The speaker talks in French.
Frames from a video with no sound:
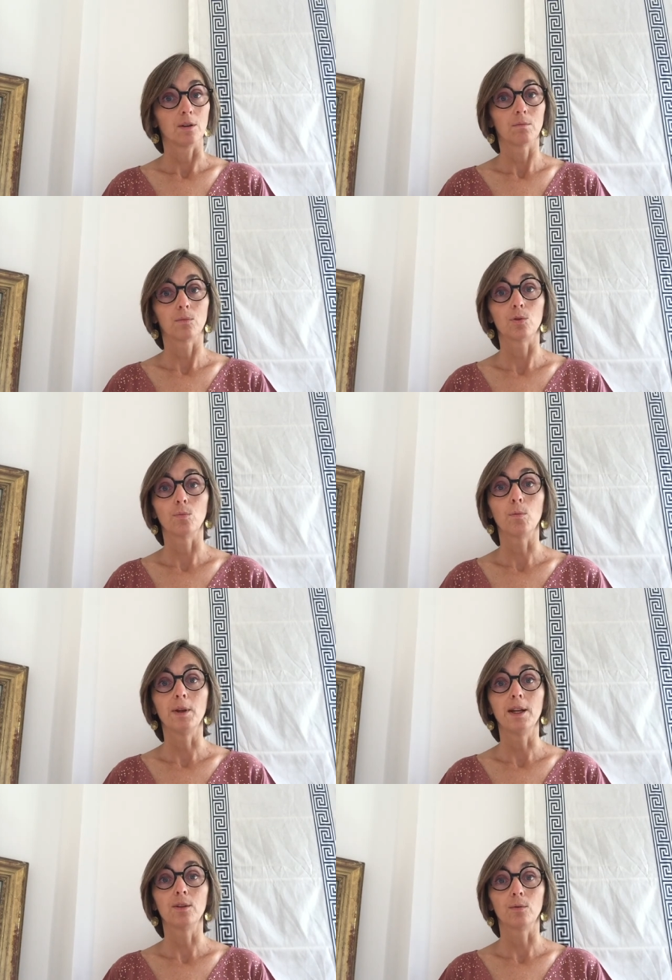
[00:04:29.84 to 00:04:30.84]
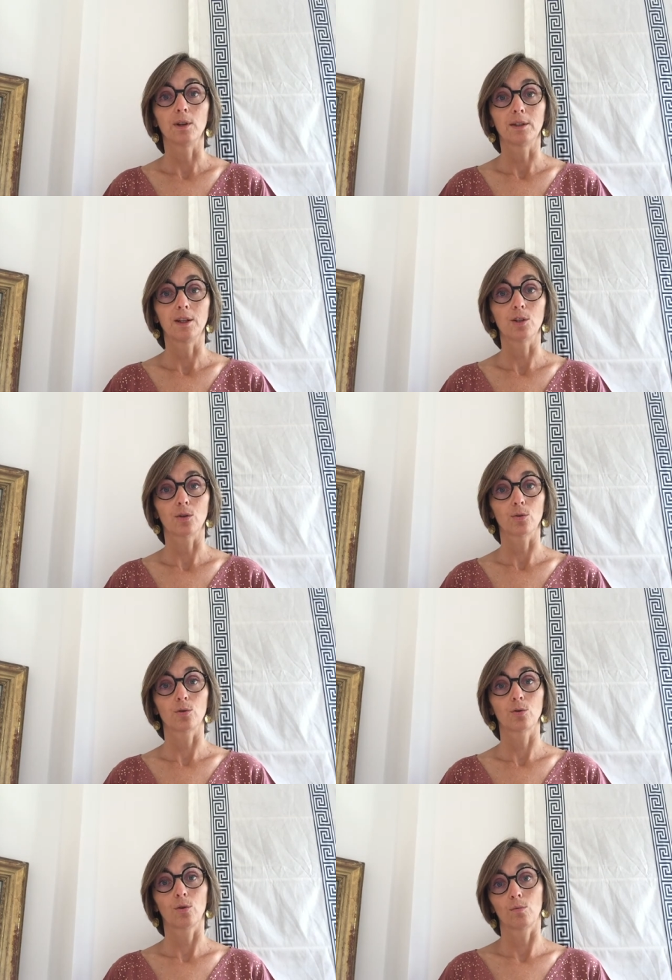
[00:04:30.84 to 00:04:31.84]
Je mobilise une
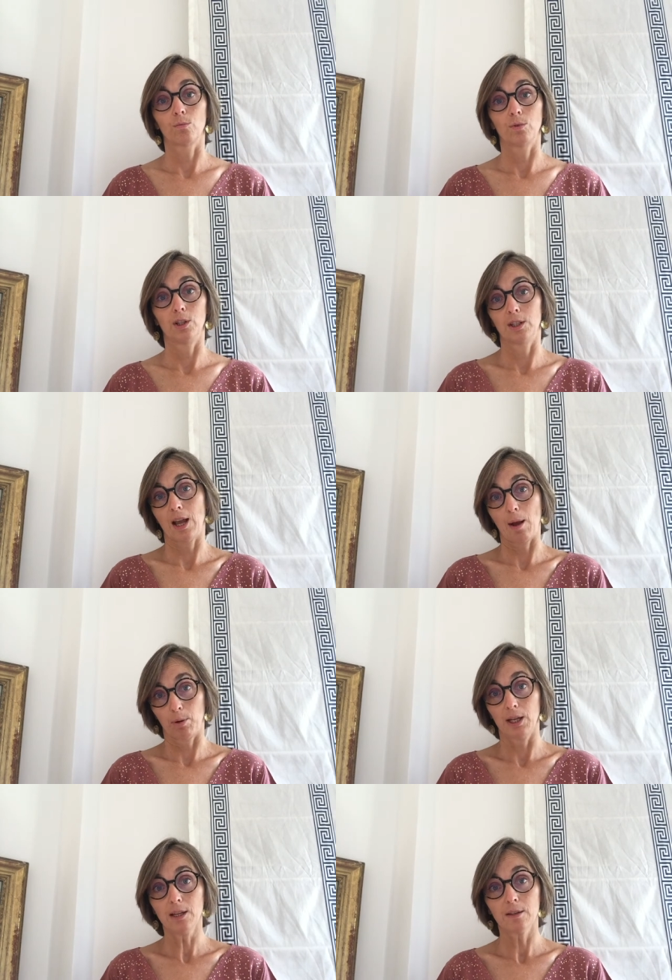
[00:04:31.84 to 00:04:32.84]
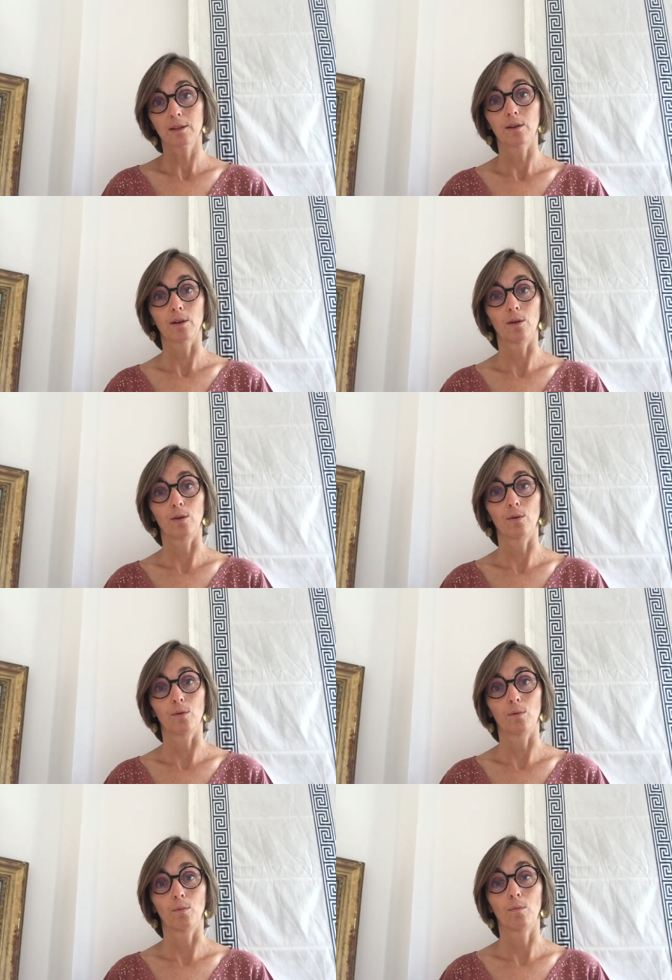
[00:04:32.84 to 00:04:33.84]
intelligence dite apprise,
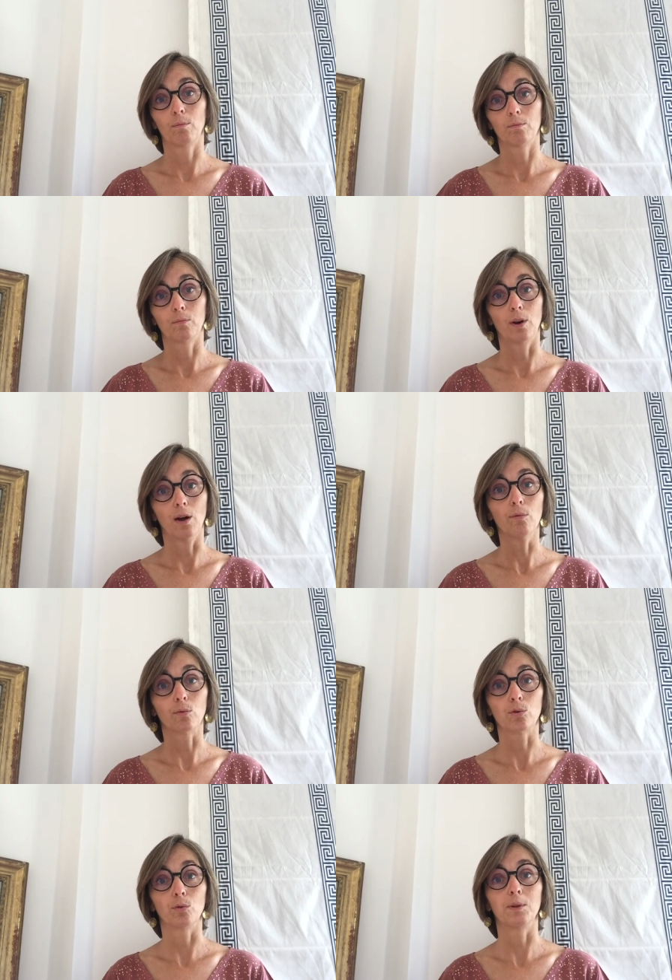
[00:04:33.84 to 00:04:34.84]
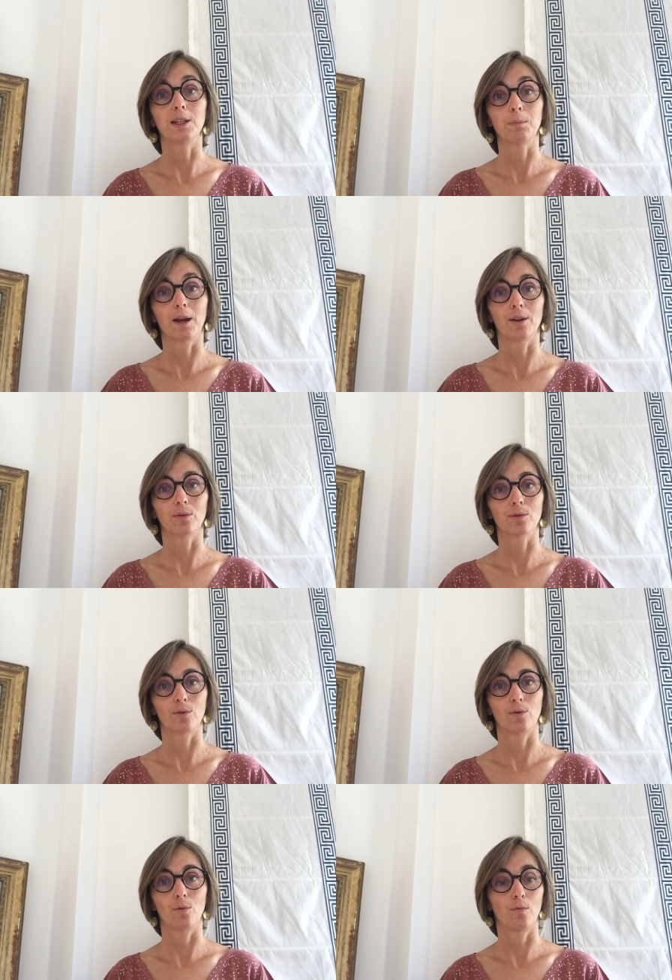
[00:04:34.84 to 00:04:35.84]
euh, voilà, fonction de mes expériences
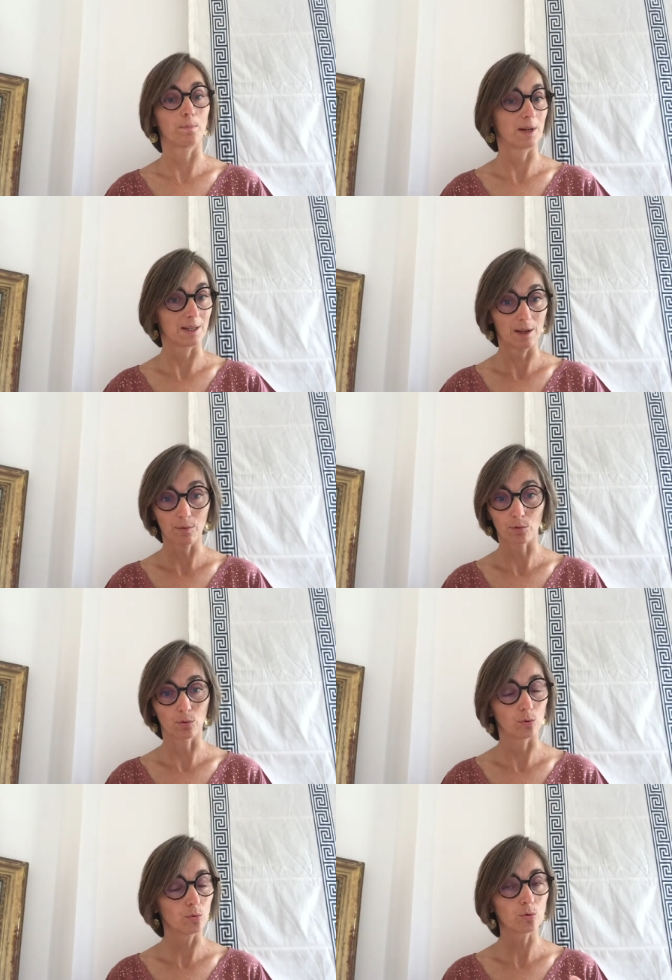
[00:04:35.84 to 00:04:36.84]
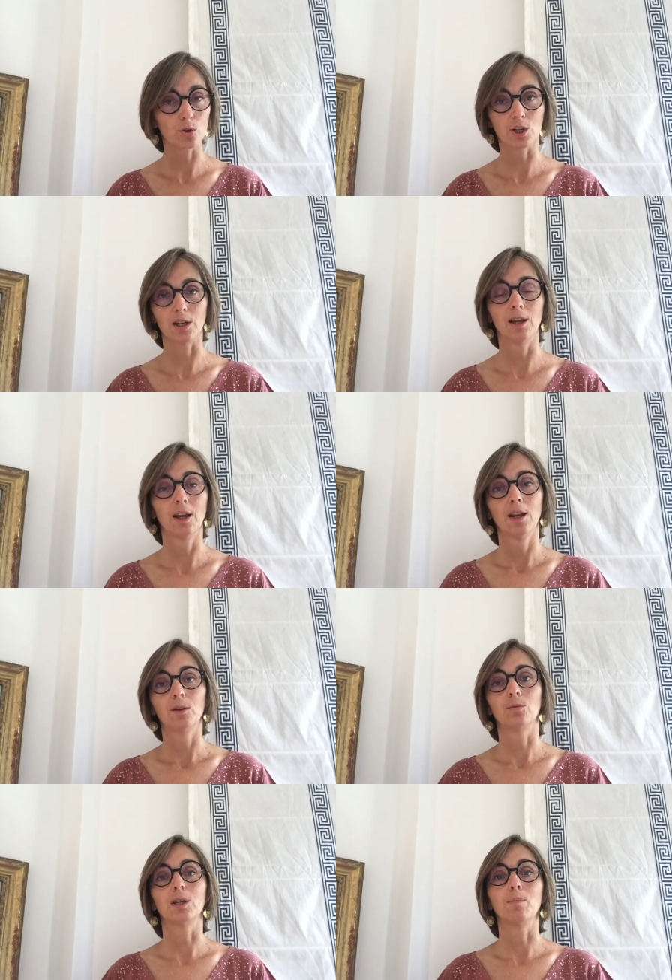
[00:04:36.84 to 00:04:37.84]
euh, passées, fonction de tout ce que j'ai,
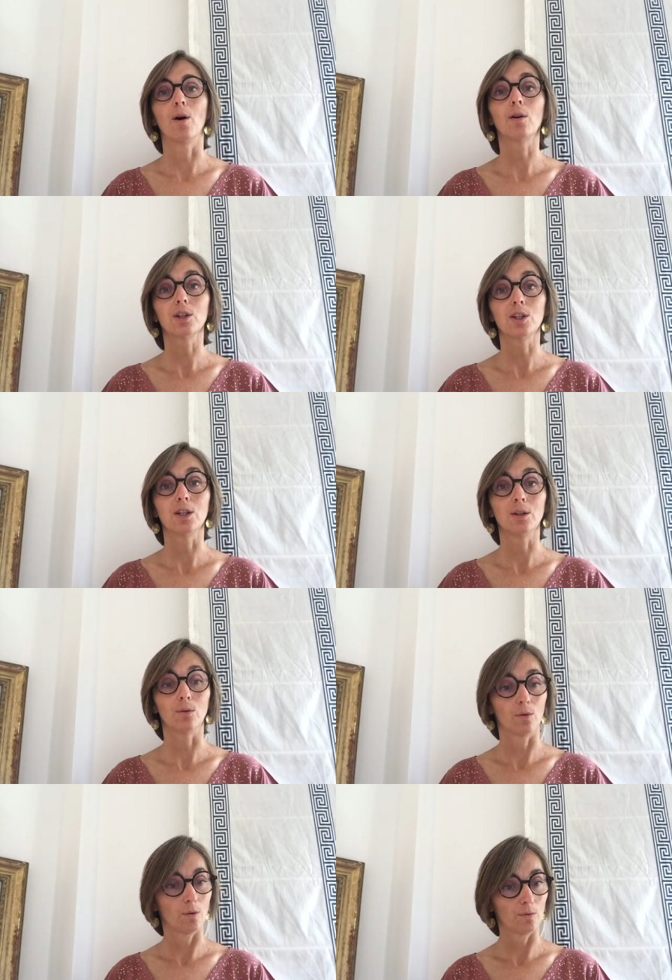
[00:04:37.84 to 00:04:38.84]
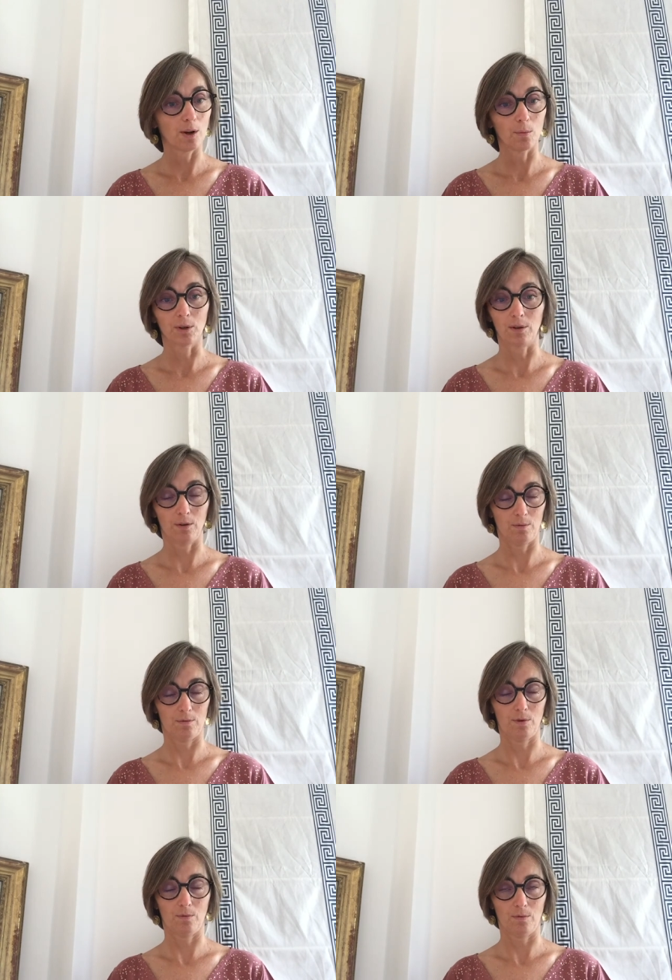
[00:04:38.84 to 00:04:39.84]
tout ce qui m'a enrichi au, fil de de,
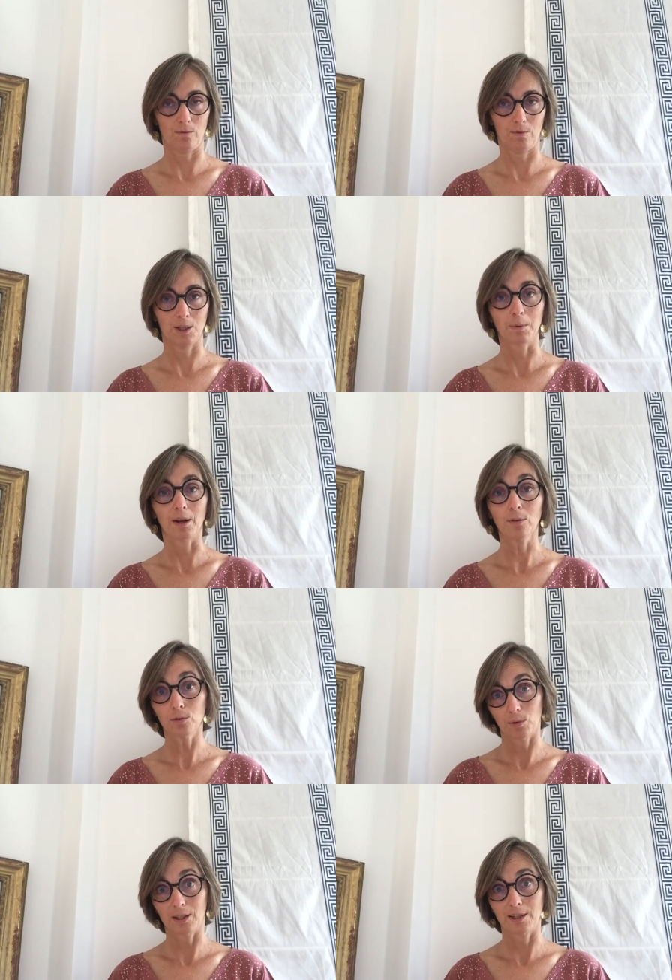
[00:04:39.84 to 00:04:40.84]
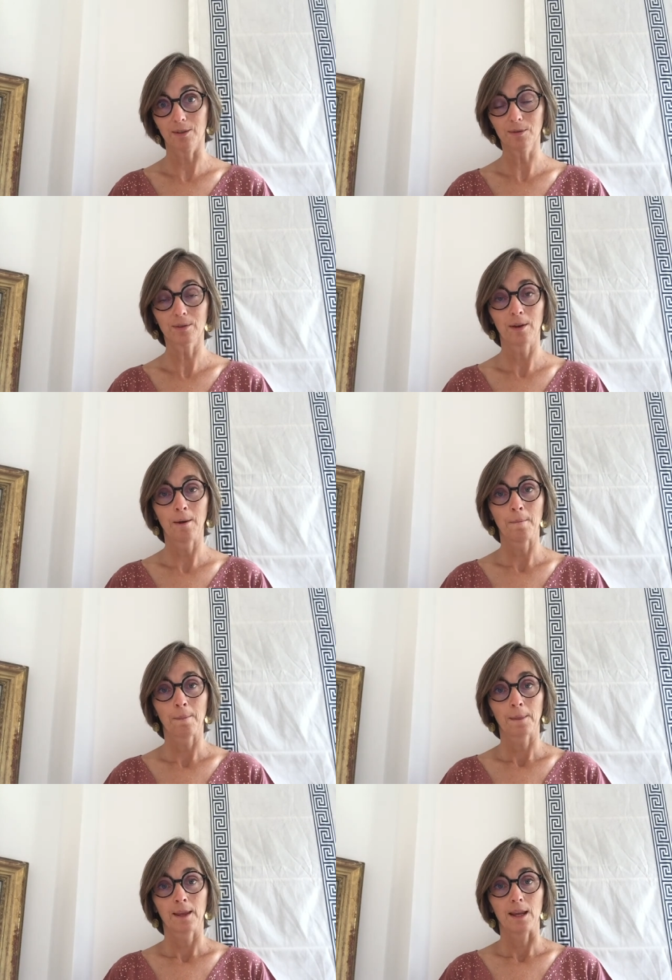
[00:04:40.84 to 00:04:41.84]
de mon expérience, de mon existence,
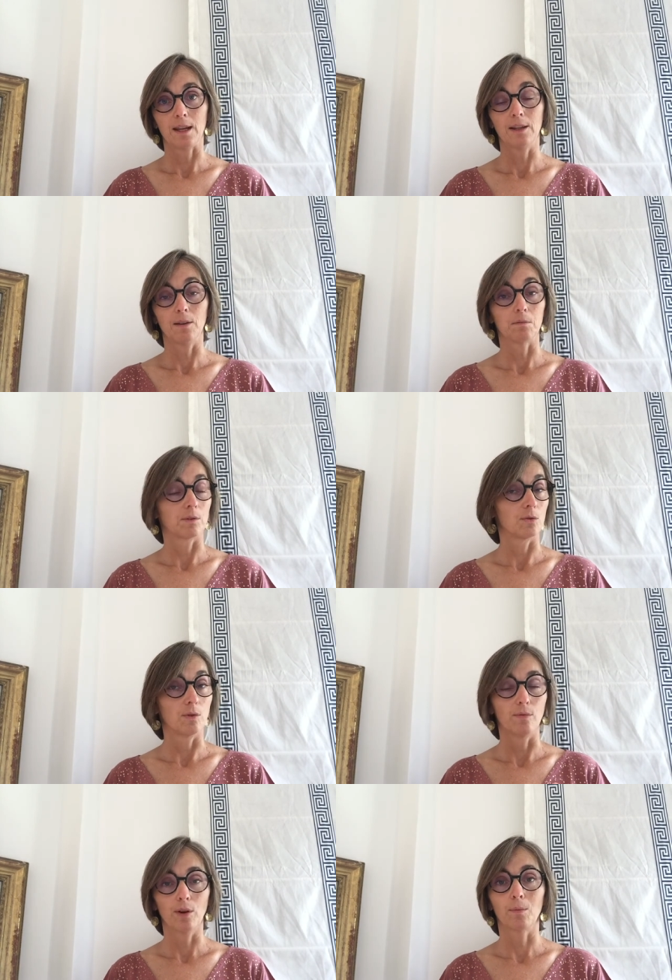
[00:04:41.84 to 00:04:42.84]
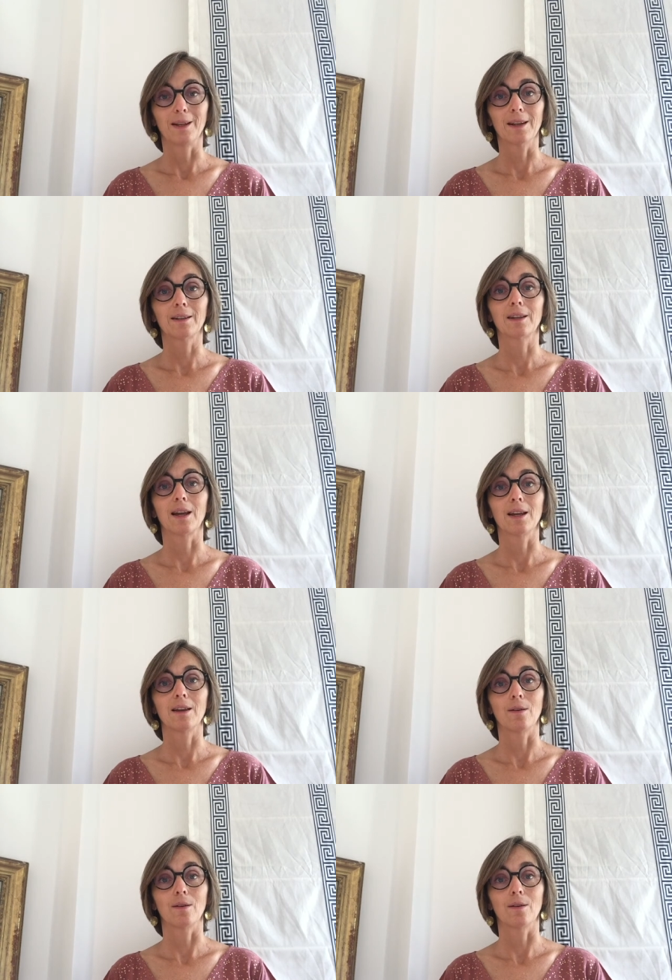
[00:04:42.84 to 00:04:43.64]
et je vais le faire de manière très